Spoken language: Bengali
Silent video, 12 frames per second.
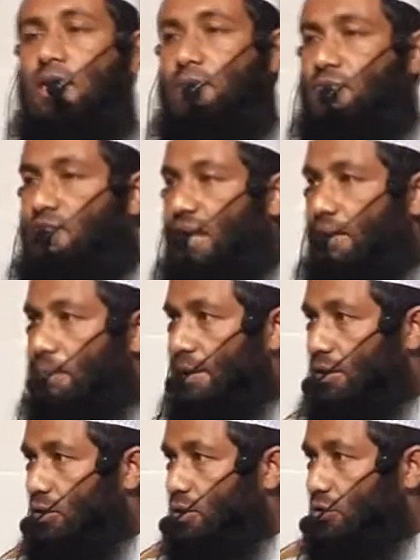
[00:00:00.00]
ইমসাক
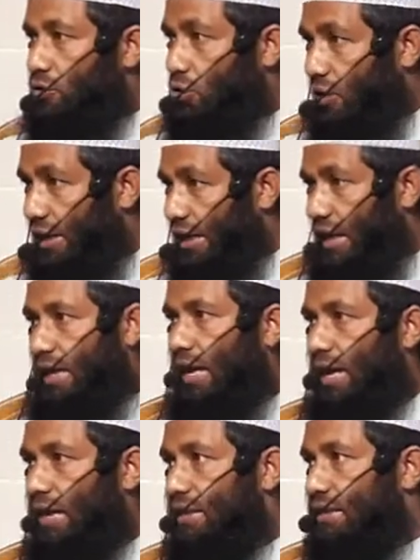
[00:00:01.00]
মানে হলো দৌড়ে রাখা